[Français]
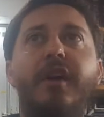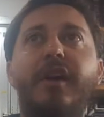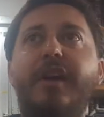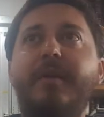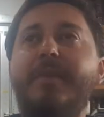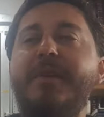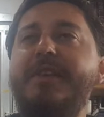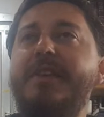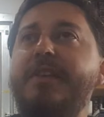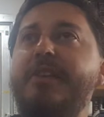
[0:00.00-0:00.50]

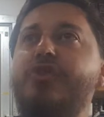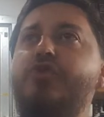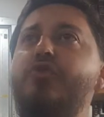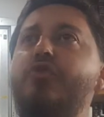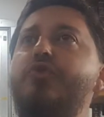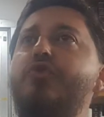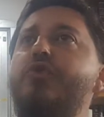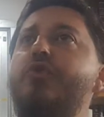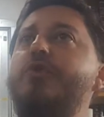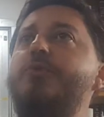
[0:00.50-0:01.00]
Il mettait des
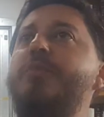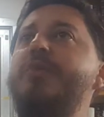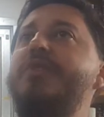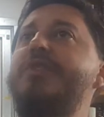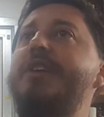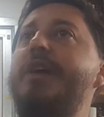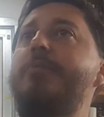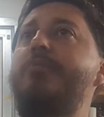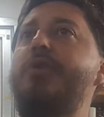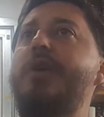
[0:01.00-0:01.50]
chaussures
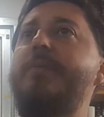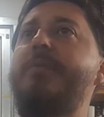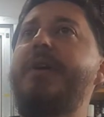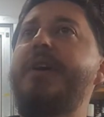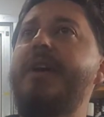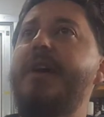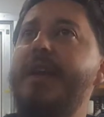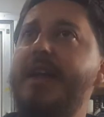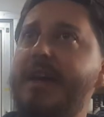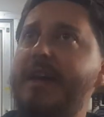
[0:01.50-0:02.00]
spéciales pour la
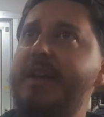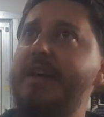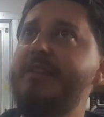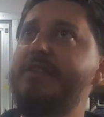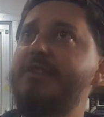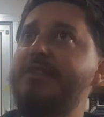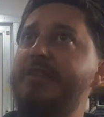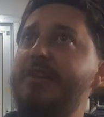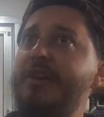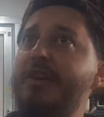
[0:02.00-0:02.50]
prière. La
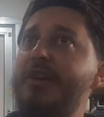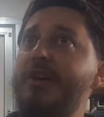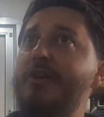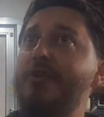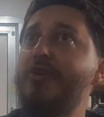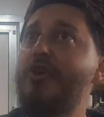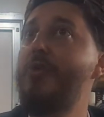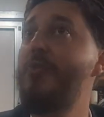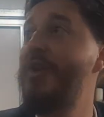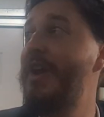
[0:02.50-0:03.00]
classe.
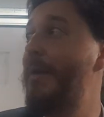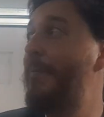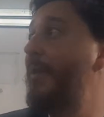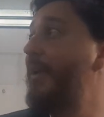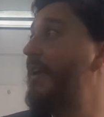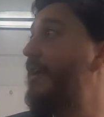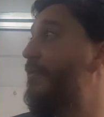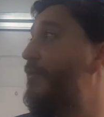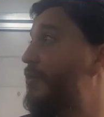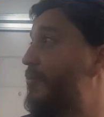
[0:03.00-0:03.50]
Comme on a
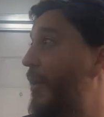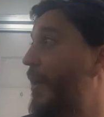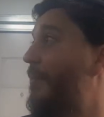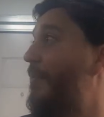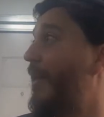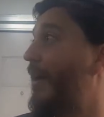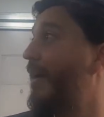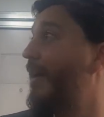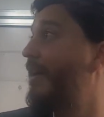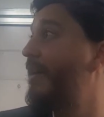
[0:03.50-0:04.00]
appris qu'il faut se
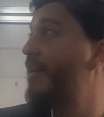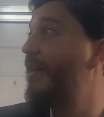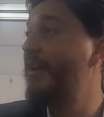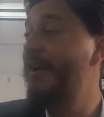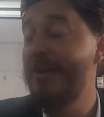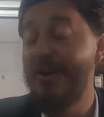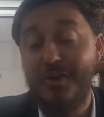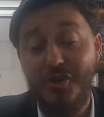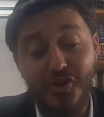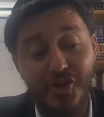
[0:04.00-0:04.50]
préparer,
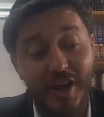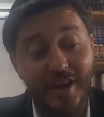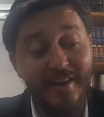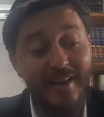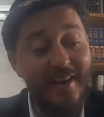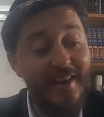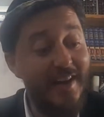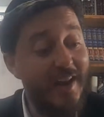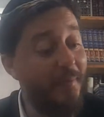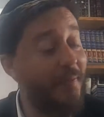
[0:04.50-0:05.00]

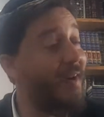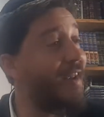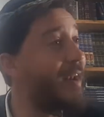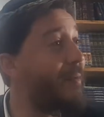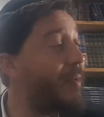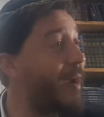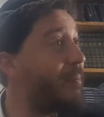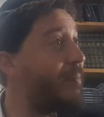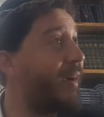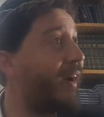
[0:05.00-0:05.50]
chacun il a pris
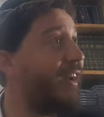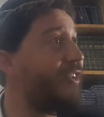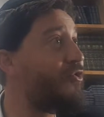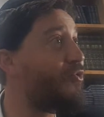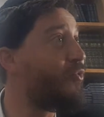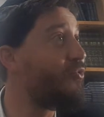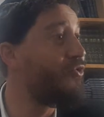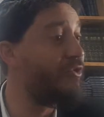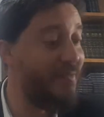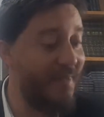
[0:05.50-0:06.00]
la
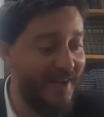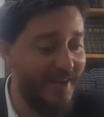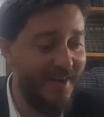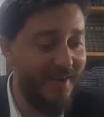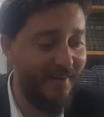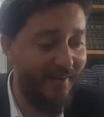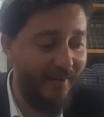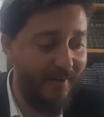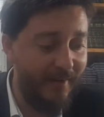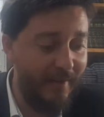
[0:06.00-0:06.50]
préparation d'une
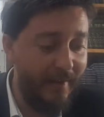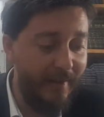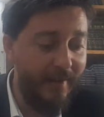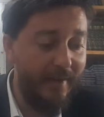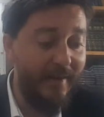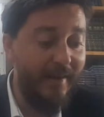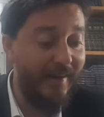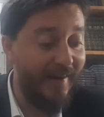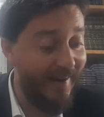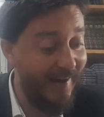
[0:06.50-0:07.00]
manière.
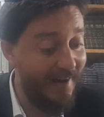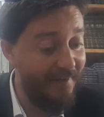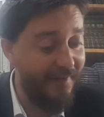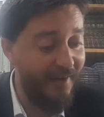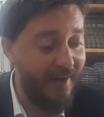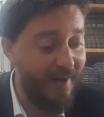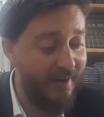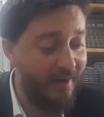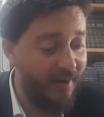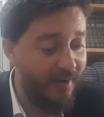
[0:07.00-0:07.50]

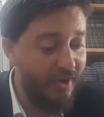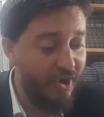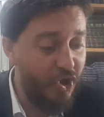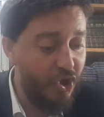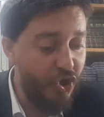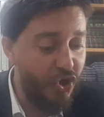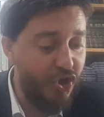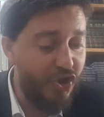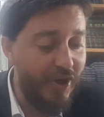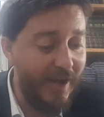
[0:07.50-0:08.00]
Rava
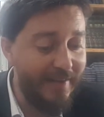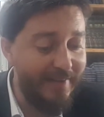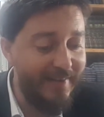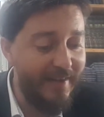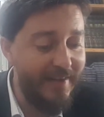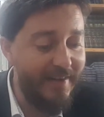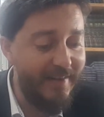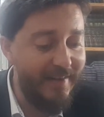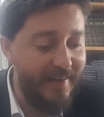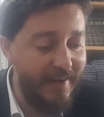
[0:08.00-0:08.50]

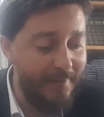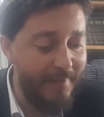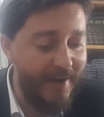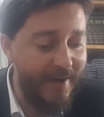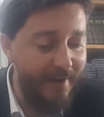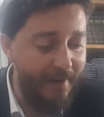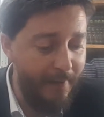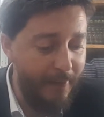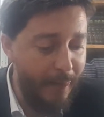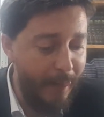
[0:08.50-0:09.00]

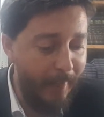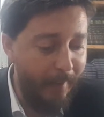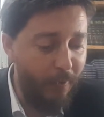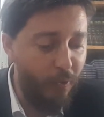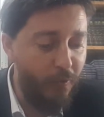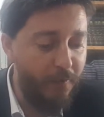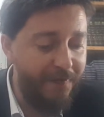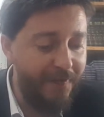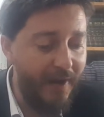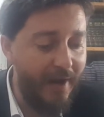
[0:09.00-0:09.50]
shadeglime
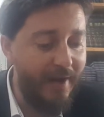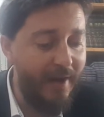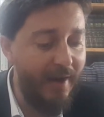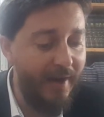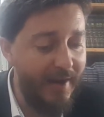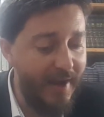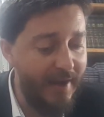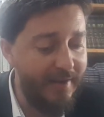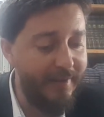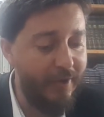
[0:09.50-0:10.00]
ou
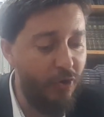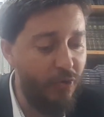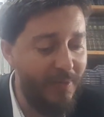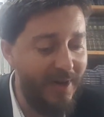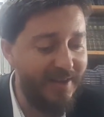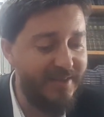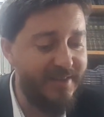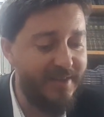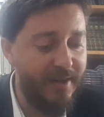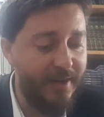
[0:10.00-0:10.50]
facharia de
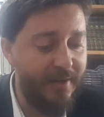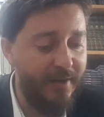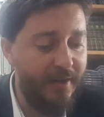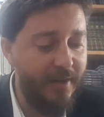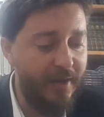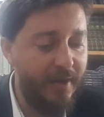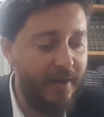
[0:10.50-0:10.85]
umatzle.